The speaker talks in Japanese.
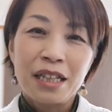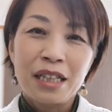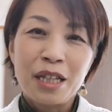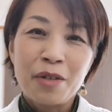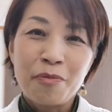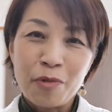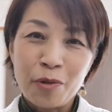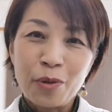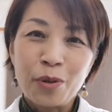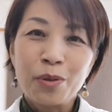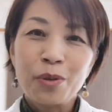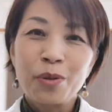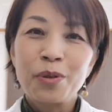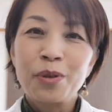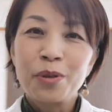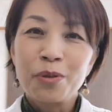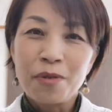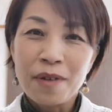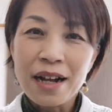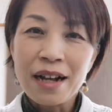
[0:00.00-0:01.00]
でもこの
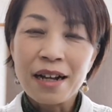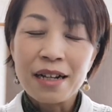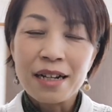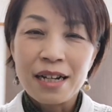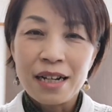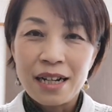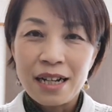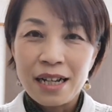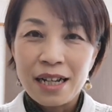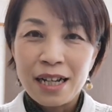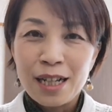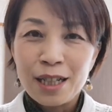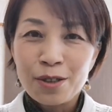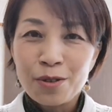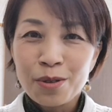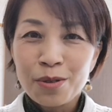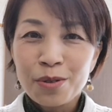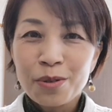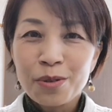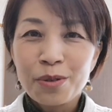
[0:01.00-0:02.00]
頃は
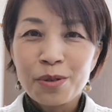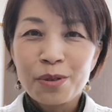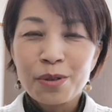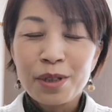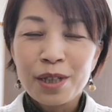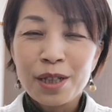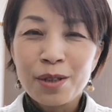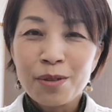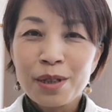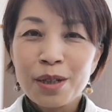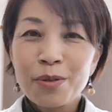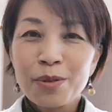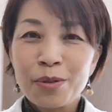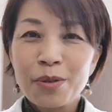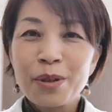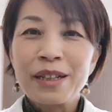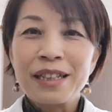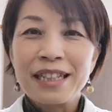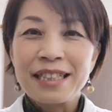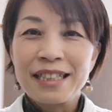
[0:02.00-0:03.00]
そのいろんな
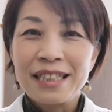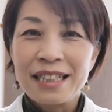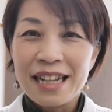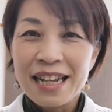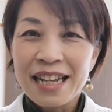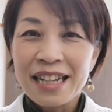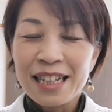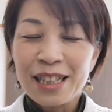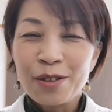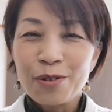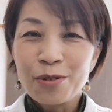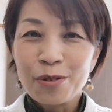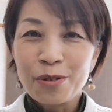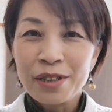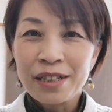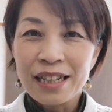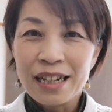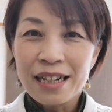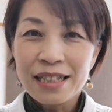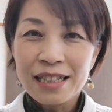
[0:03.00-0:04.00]
音がですね一通
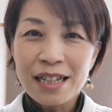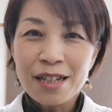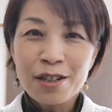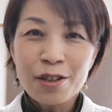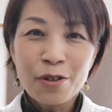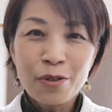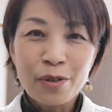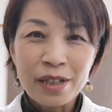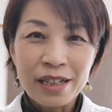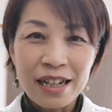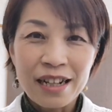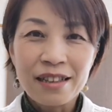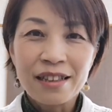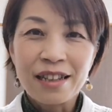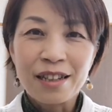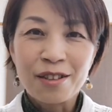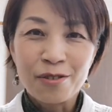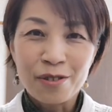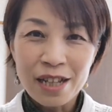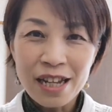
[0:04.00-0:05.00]
り鳴らせるようになっ
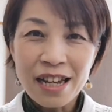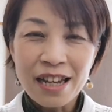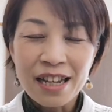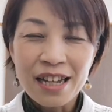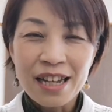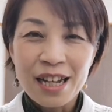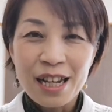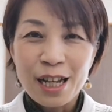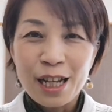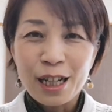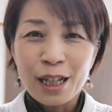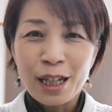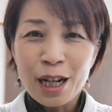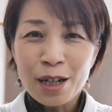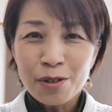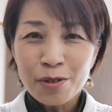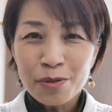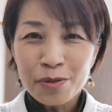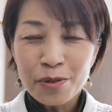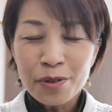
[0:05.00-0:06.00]
たので
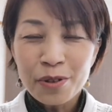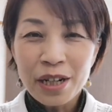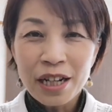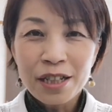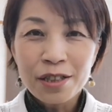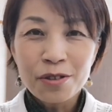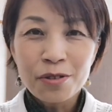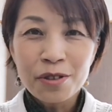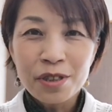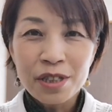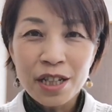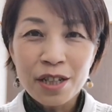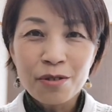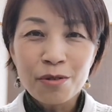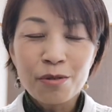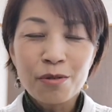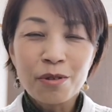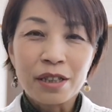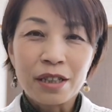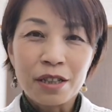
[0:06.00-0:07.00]
楽譜を練習していく
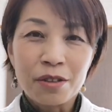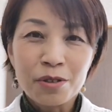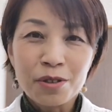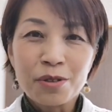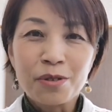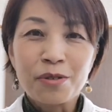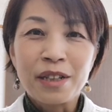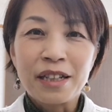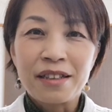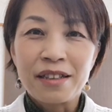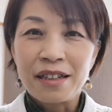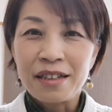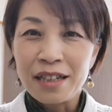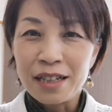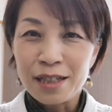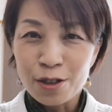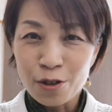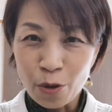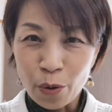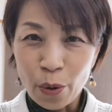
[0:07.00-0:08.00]
ことが楽しくなったん
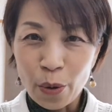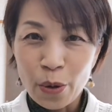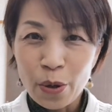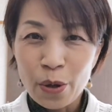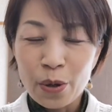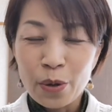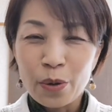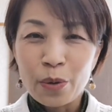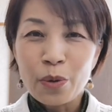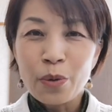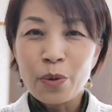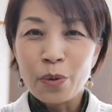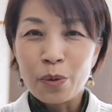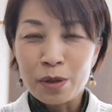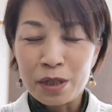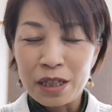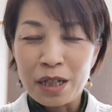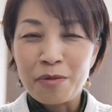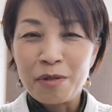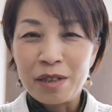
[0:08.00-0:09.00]
ですとこう
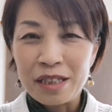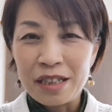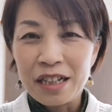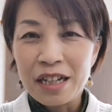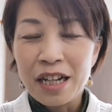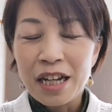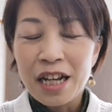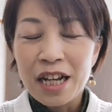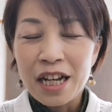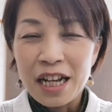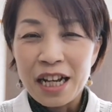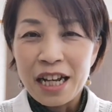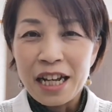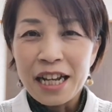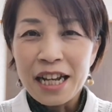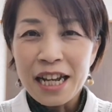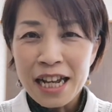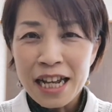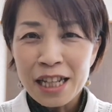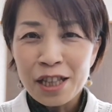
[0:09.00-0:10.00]
おっしゃいました
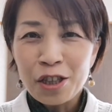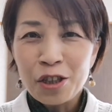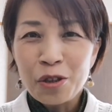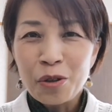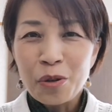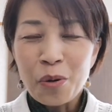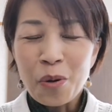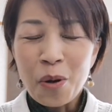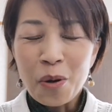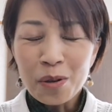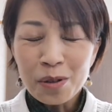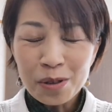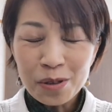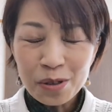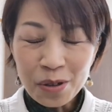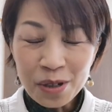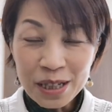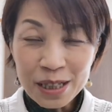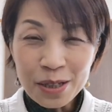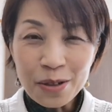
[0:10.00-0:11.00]
えー、っと本
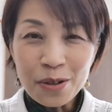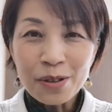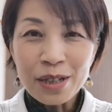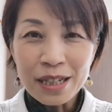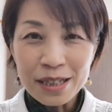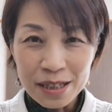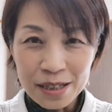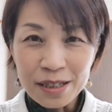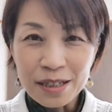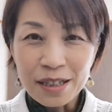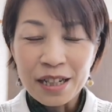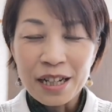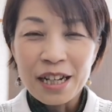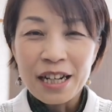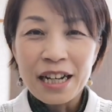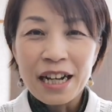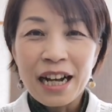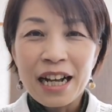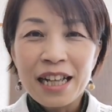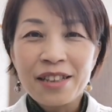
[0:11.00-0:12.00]
当にそうです
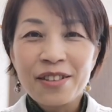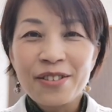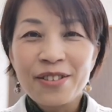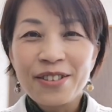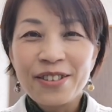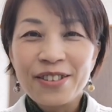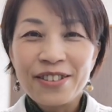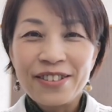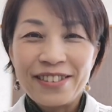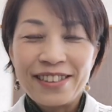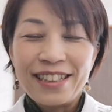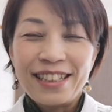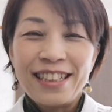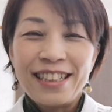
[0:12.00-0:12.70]
あの